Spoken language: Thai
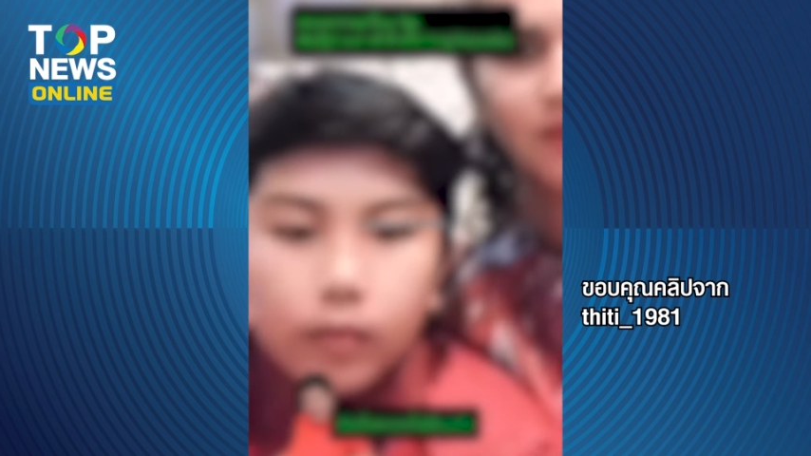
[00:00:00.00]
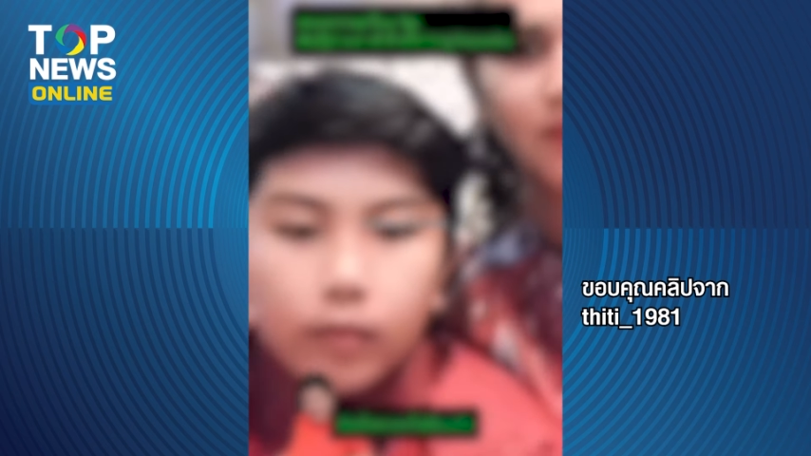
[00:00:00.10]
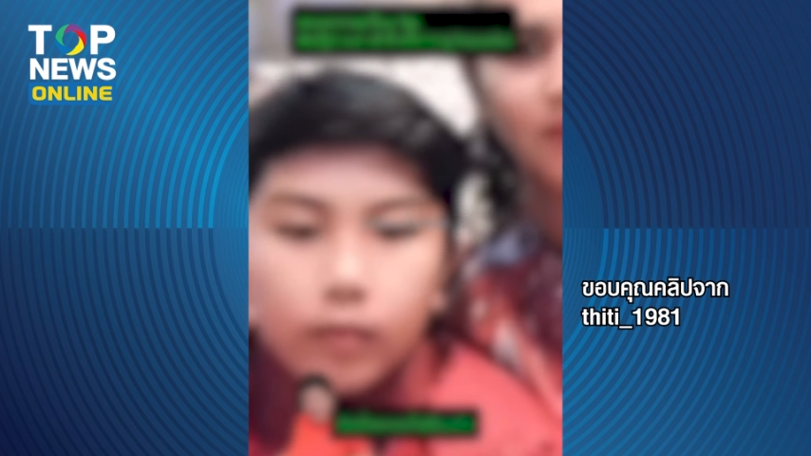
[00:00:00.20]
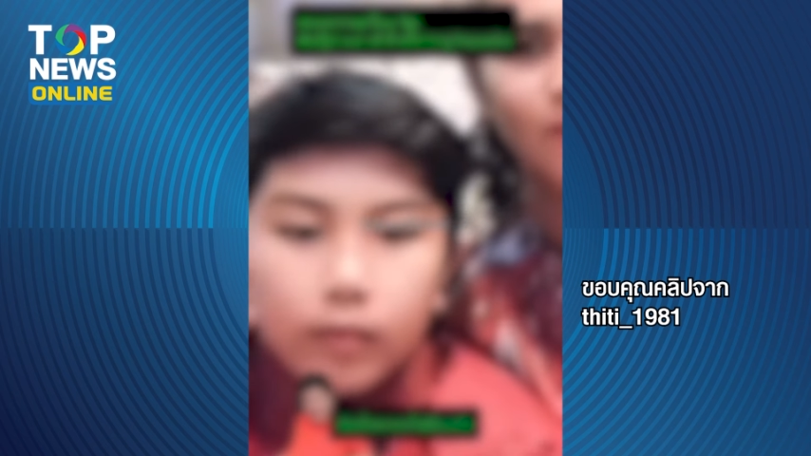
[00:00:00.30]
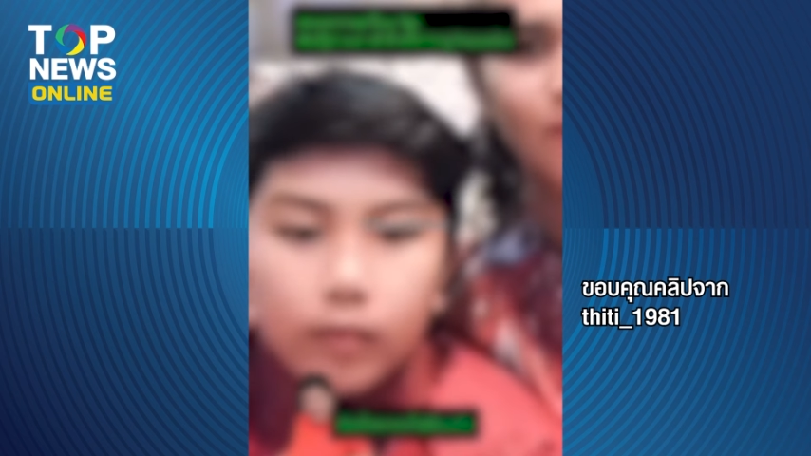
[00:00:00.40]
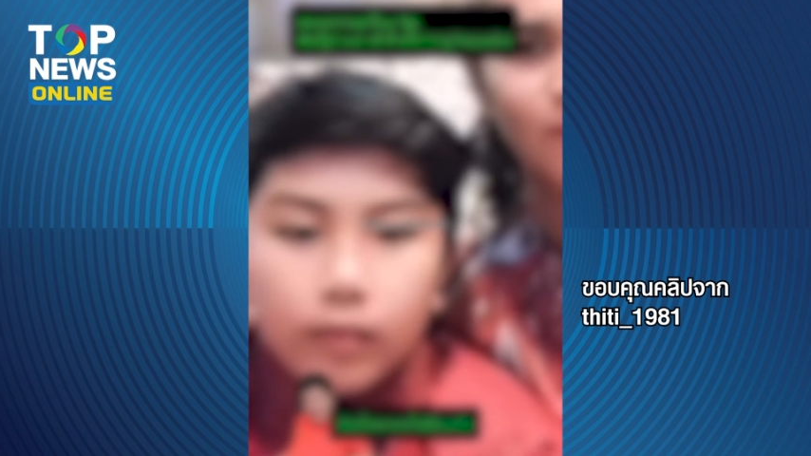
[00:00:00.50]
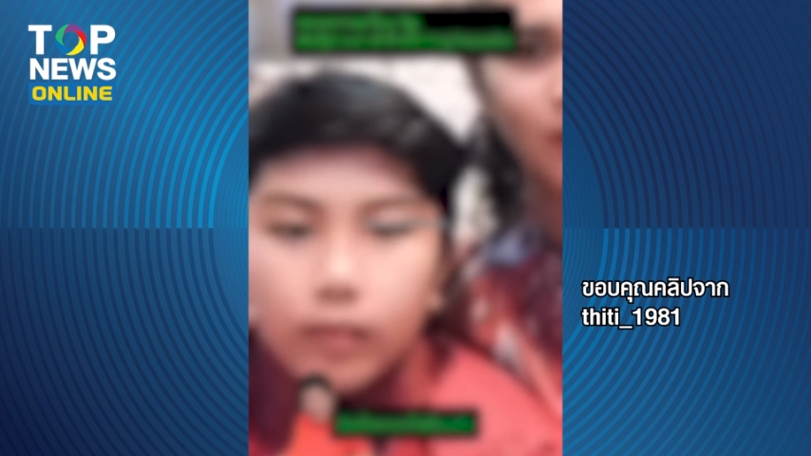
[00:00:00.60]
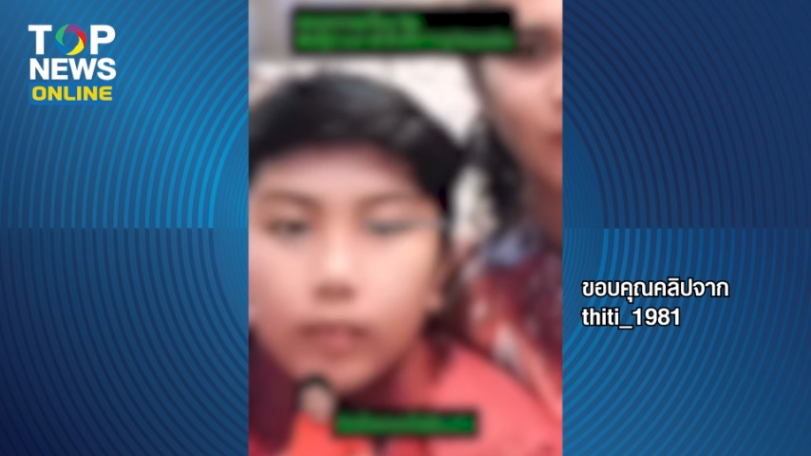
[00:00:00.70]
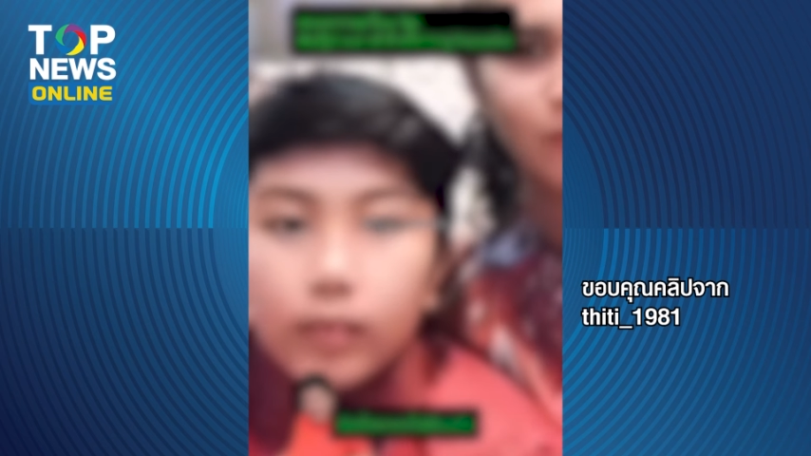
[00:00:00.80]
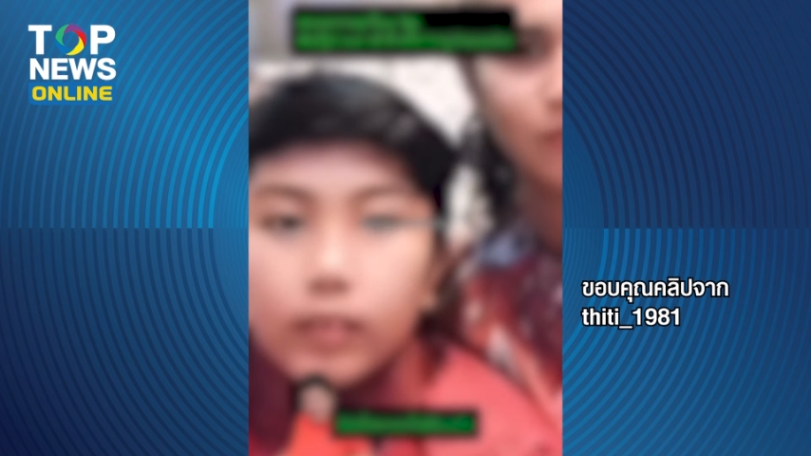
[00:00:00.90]
เอาห
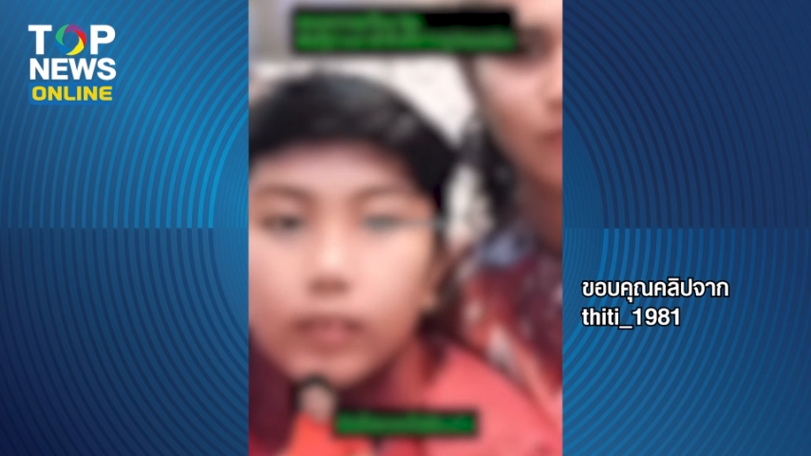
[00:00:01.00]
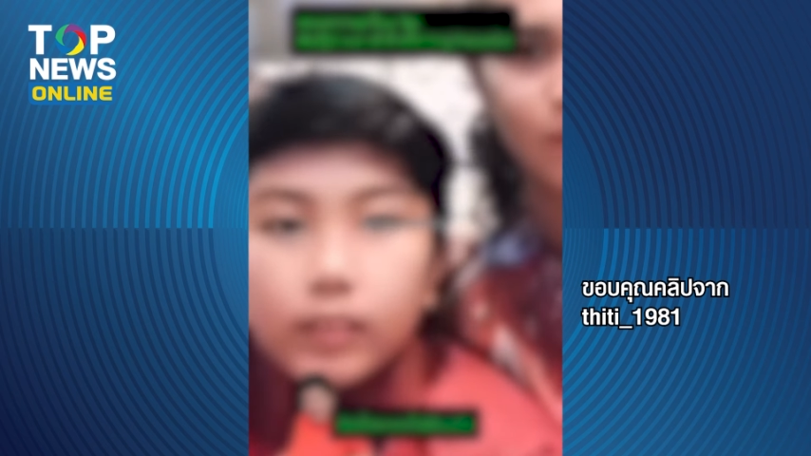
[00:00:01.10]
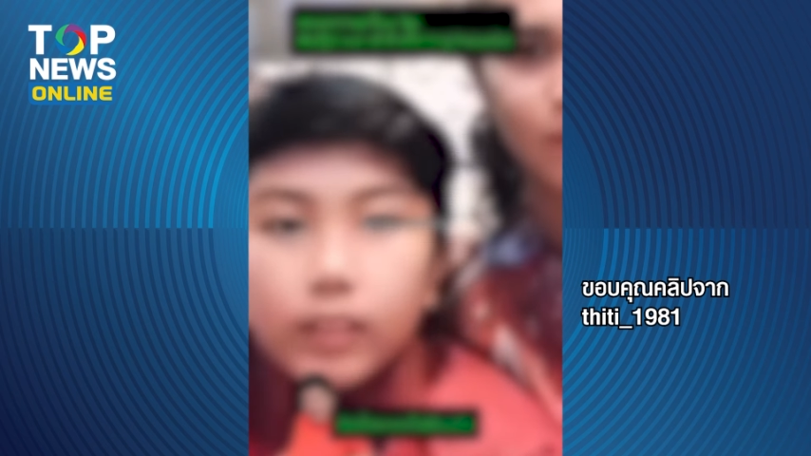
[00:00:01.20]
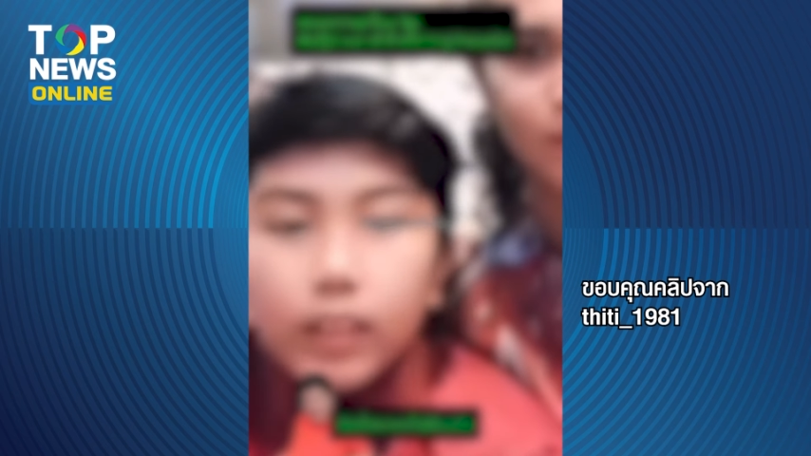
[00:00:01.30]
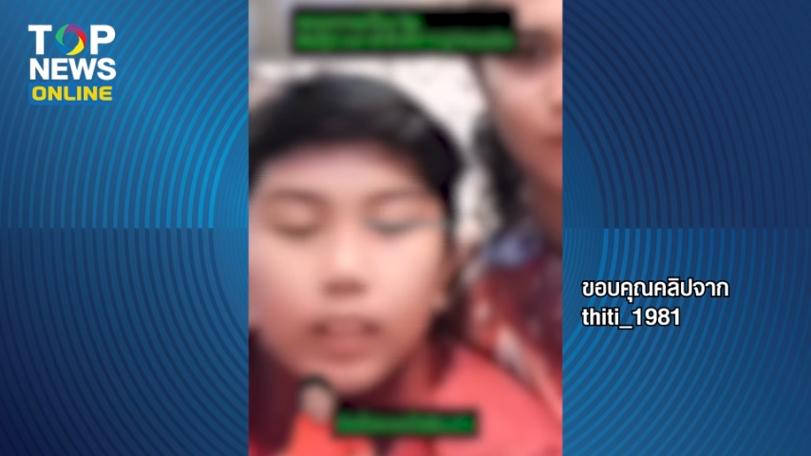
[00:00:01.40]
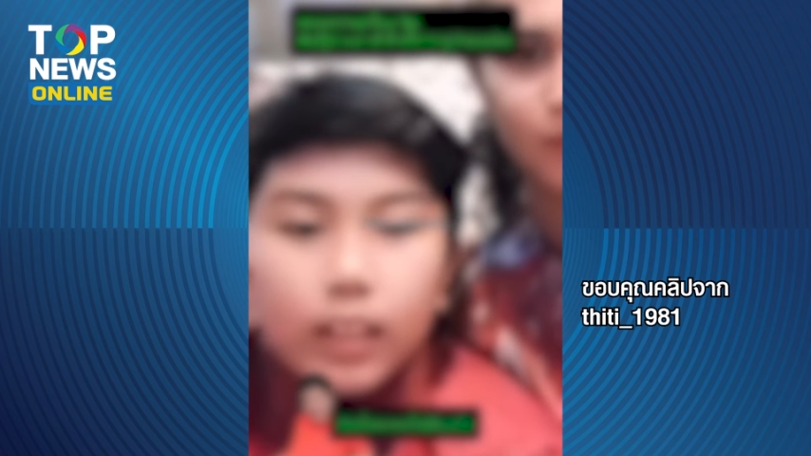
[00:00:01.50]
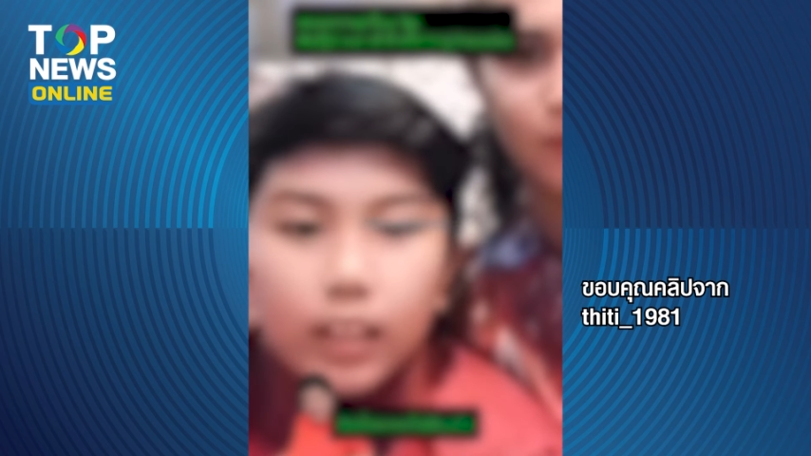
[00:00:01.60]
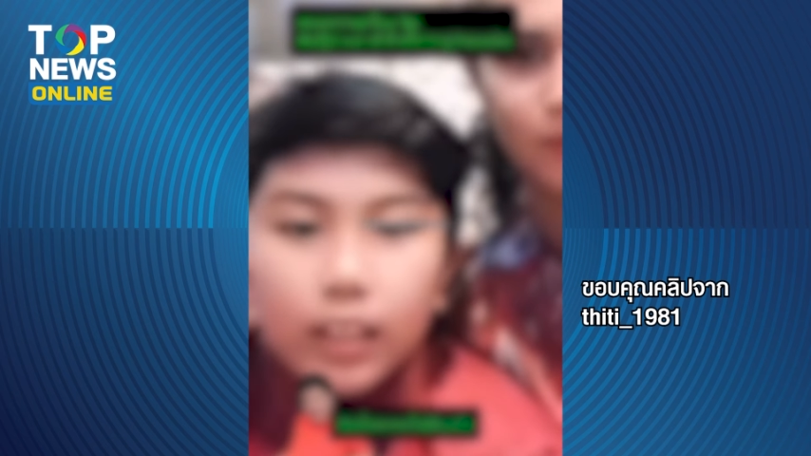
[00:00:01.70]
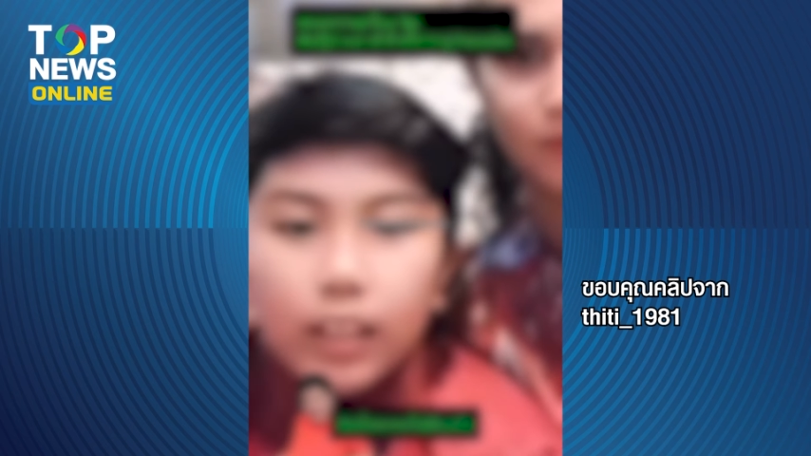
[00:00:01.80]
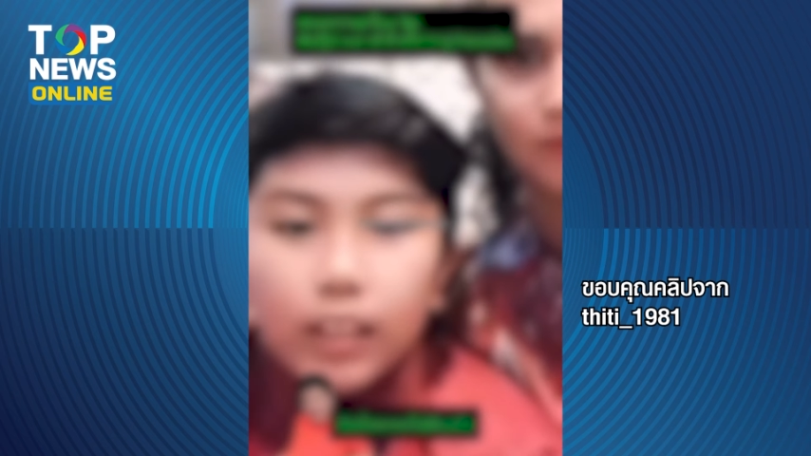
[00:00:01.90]
ลายคนตอบว่าเป็นม
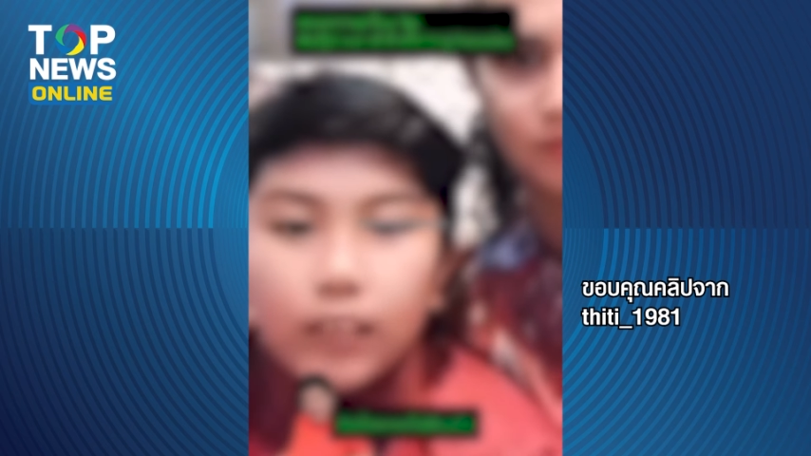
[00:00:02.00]
นุษย์